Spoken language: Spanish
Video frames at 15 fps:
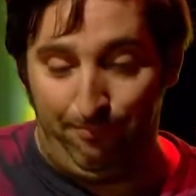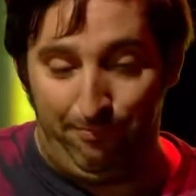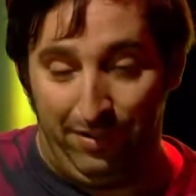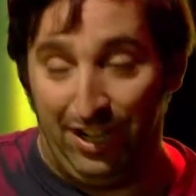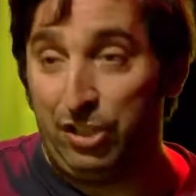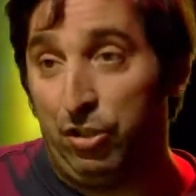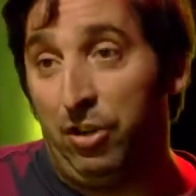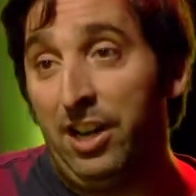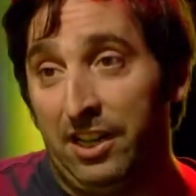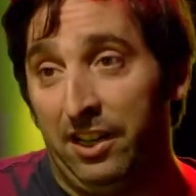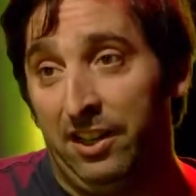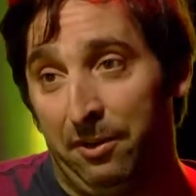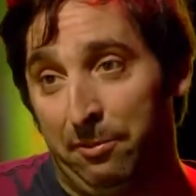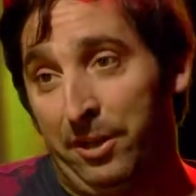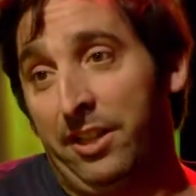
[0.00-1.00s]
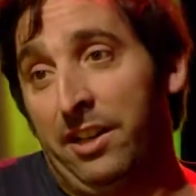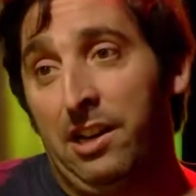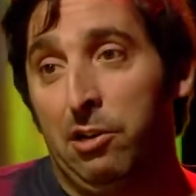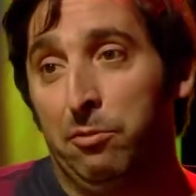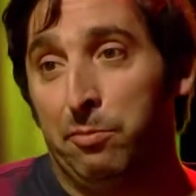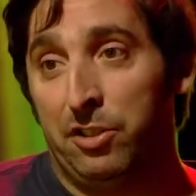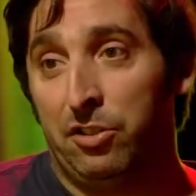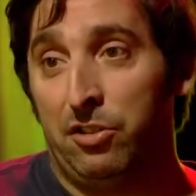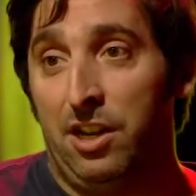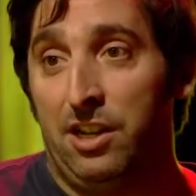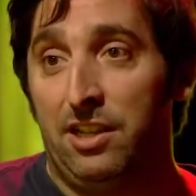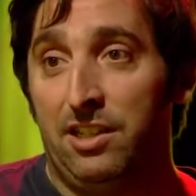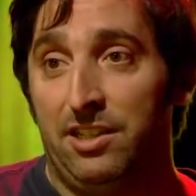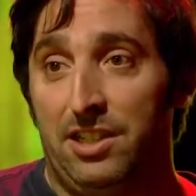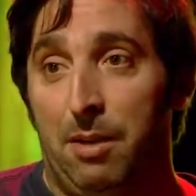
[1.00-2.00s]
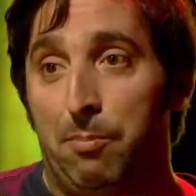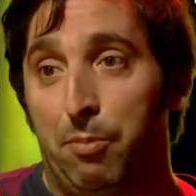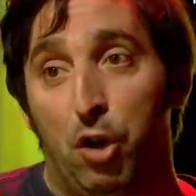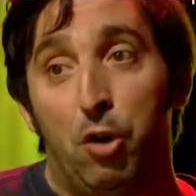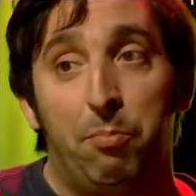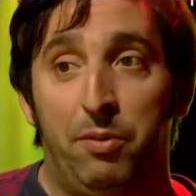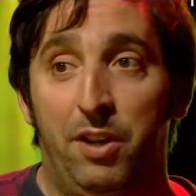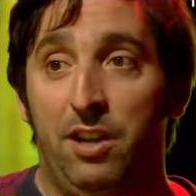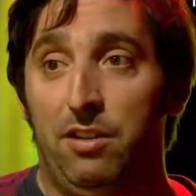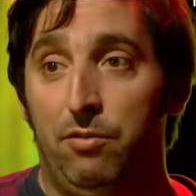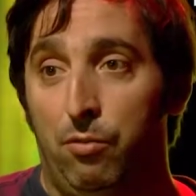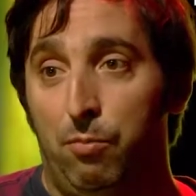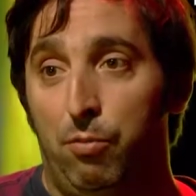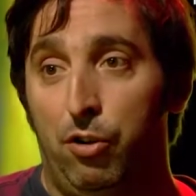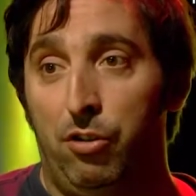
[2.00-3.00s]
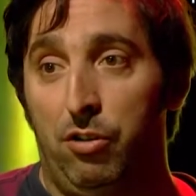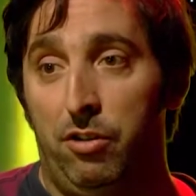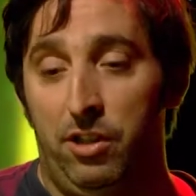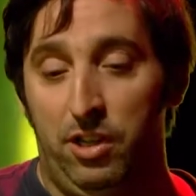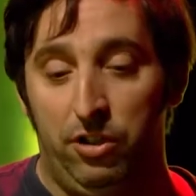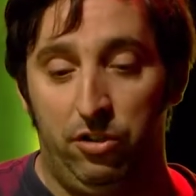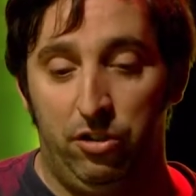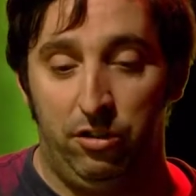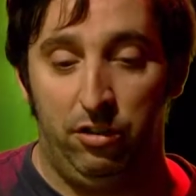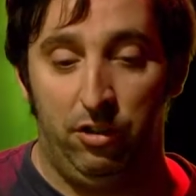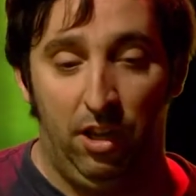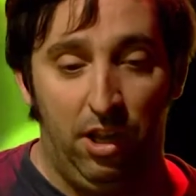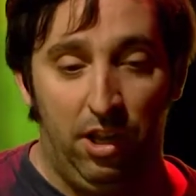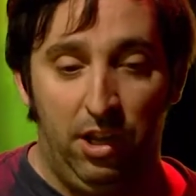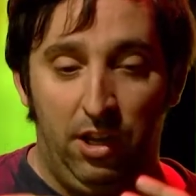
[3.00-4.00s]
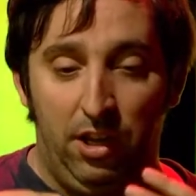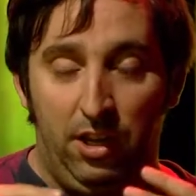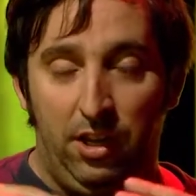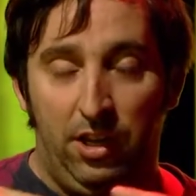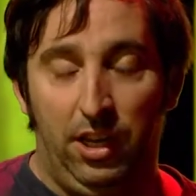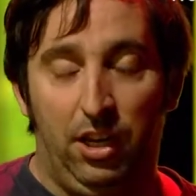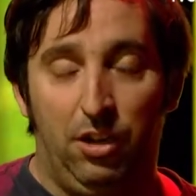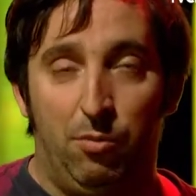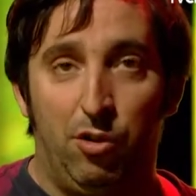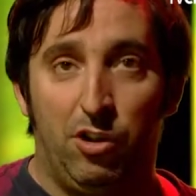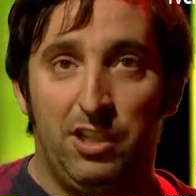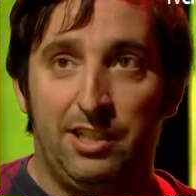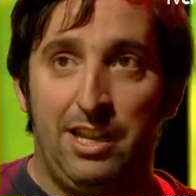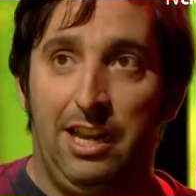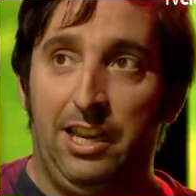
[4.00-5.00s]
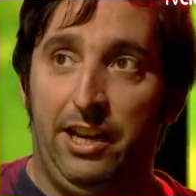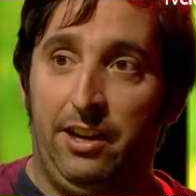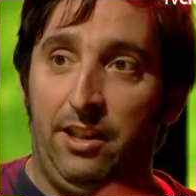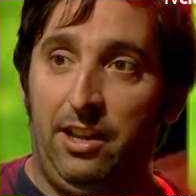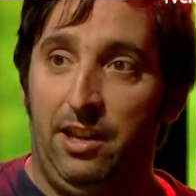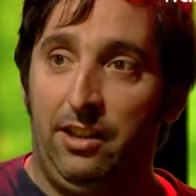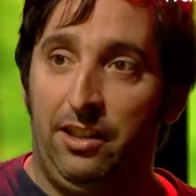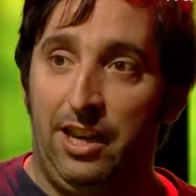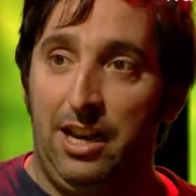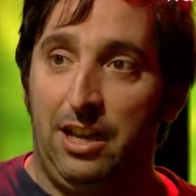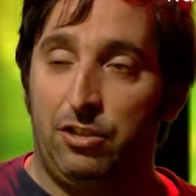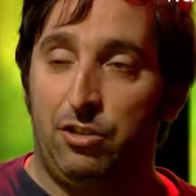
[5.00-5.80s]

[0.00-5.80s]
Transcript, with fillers: personas que interpretan los personajes se apropien un mm. poco de ellos y como que salir de, de la